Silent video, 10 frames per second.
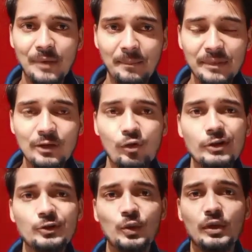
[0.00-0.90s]
आप अपने
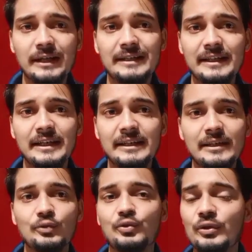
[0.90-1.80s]
कॉइन्स को खरीदने के
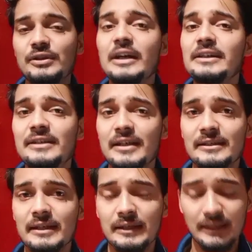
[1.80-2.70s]
लिए उसको रिचार्ज
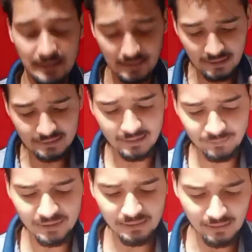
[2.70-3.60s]
कर सकते हैं
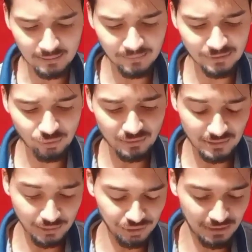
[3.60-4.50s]
सबसे थर्ड में जो
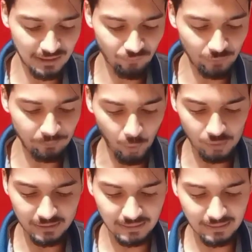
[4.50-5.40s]
इंस्ट्रक्शन है वो
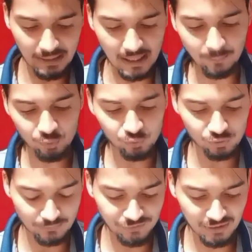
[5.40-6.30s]
इंपॉर्टेंट है आप
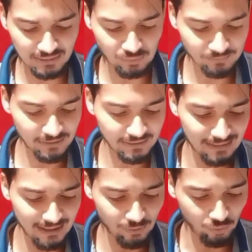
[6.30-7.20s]
उसको समझिएगा उसमें
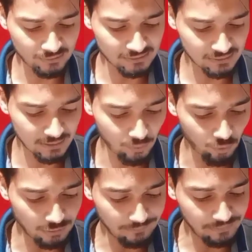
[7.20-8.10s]
लिखा है कॉइन्स
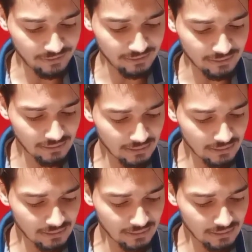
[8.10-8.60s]
कैनॉट बी